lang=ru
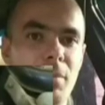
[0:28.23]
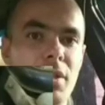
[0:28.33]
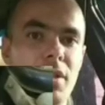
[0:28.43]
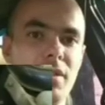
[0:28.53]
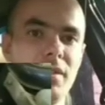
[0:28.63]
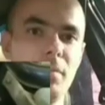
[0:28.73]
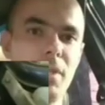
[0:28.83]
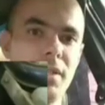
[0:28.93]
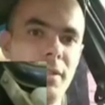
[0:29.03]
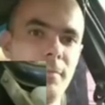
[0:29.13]
там
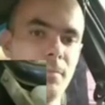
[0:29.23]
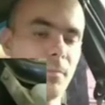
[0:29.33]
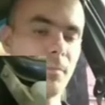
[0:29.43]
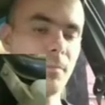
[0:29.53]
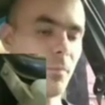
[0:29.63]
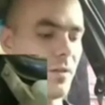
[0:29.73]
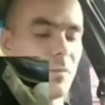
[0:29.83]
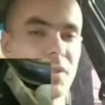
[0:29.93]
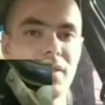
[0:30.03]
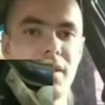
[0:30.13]
снимать, как
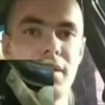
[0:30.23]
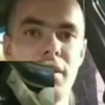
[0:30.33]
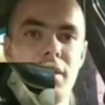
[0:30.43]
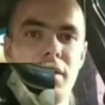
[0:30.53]
вам сказать,